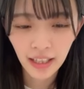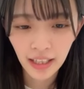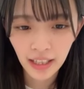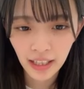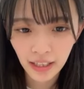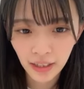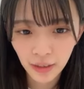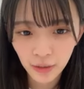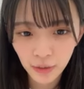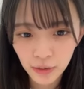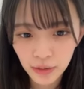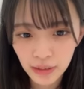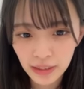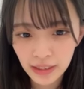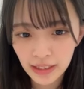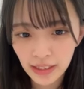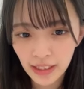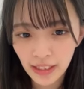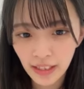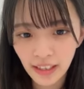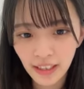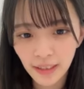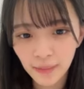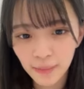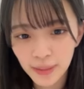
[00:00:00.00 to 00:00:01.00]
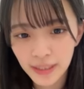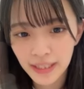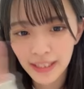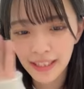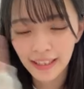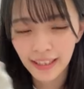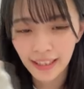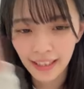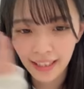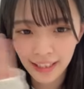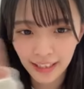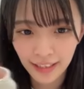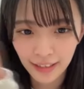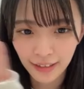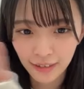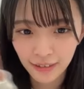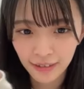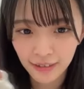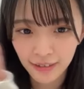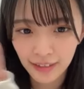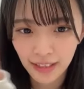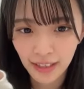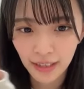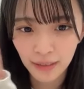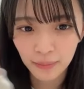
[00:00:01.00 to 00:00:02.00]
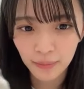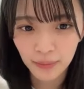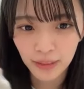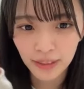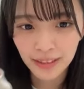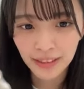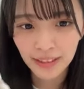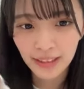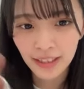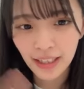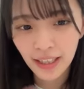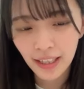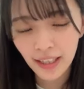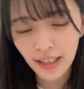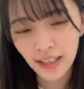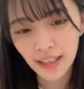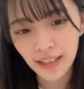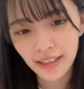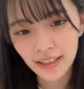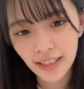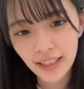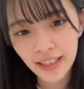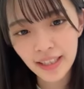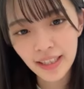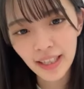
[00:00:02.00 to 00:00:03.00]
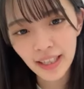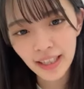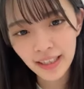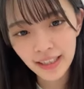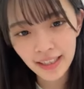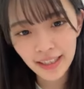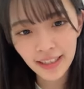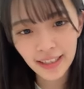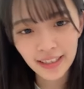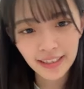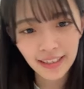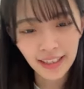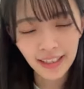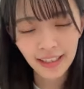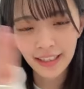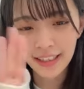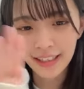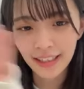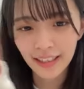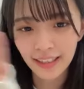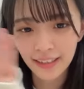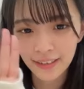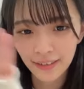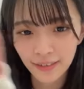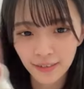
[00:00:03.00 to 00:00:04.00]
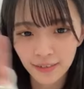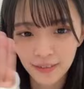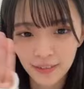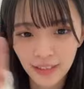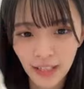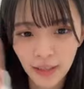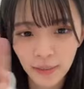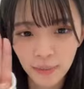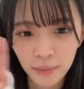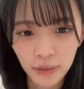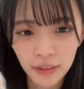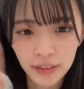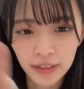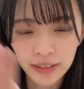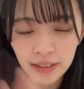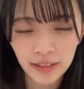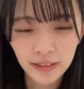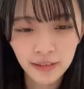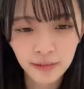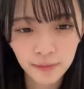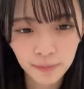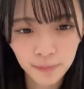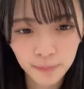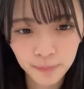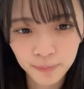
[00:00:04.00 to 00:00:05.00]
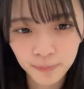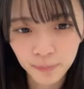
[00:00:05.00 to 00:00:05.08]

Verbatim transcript: えー、4位チキン南波さんありがとうございます、えー、3位アキラさんありがとうございます、